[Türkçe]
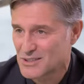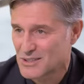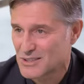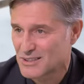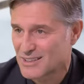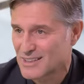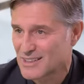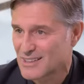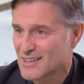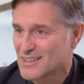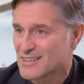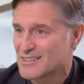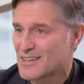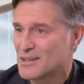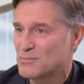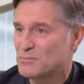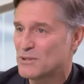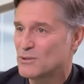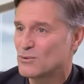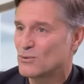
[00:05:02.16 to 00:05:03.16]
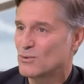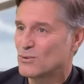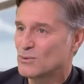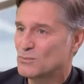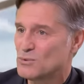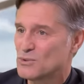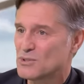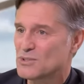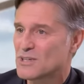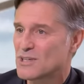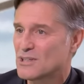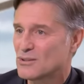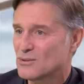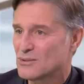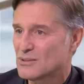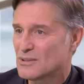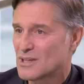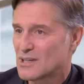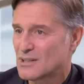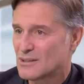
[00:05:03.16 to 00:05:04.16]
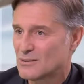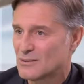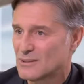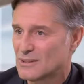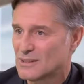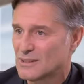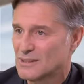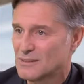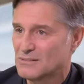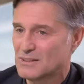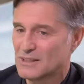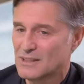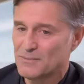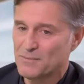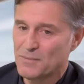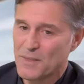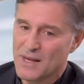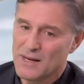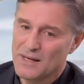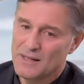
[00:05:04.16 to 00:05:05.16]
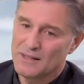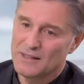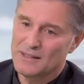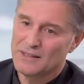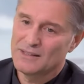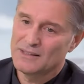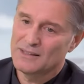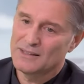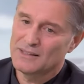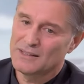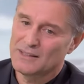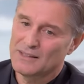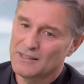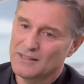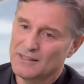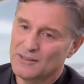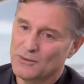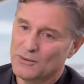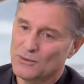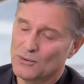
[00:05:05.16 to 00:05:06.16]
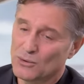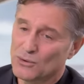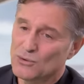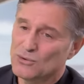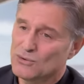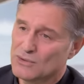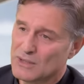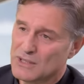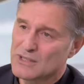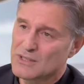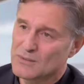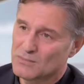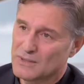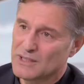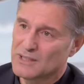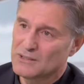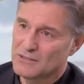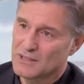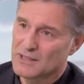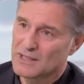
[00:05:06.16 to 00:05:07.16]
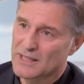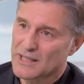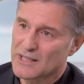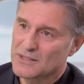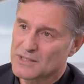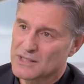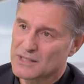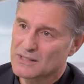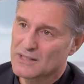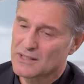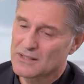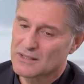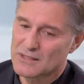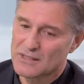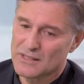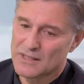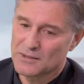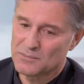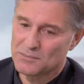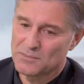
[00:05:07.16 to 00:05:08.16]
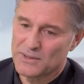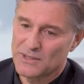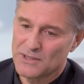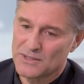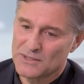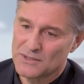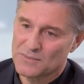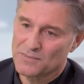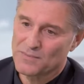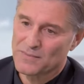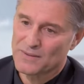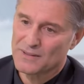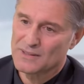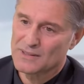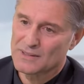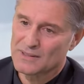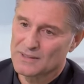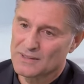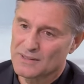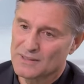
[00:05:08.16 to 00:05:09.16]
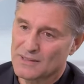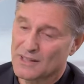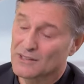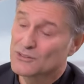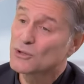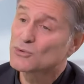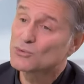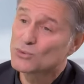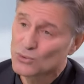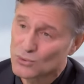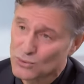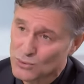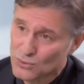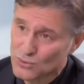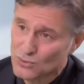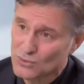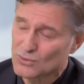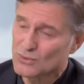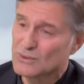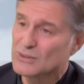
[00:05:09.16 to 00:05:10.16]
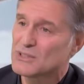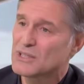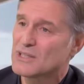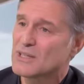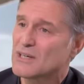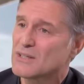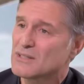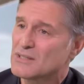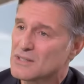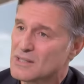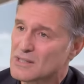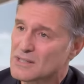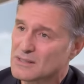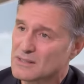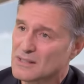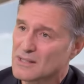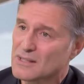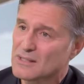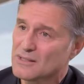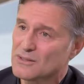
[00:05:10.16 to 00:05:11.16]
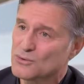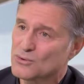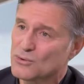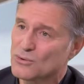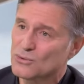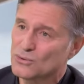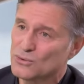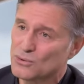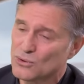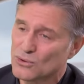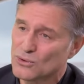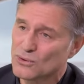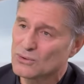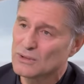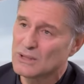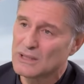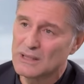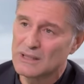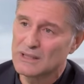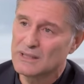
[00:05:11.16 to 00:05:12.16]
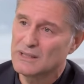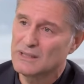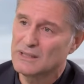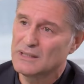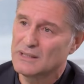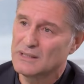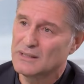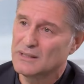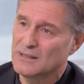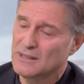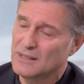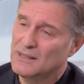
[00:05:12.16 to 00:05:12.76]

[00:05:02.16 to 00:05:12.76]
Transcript: yaşındayken rahmetli olmuş zatürreden dolayı ve e, o gün o resimleri var gerçekten siyah beyaz. Ee, Atatürk'ün cenazesi kadar çok yoğun ilgiyle